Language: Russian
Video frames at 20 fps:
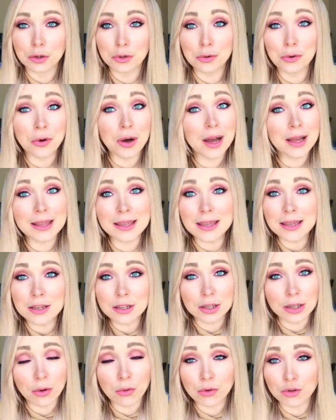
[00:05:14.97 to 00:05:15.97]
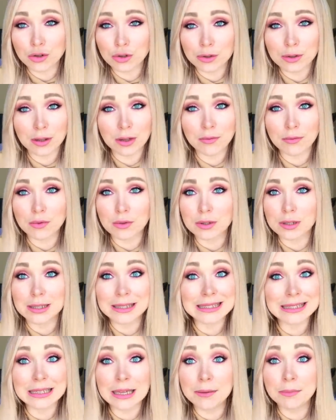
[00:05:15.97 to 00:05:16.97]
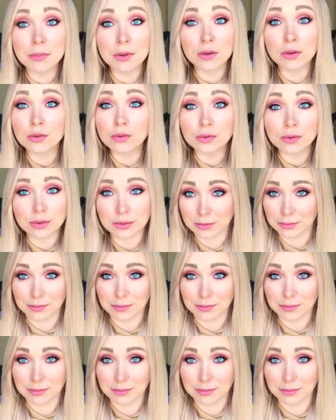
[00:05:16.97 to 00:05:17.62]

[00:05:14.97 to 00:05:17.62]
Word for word: то они такой жесткий волос не берут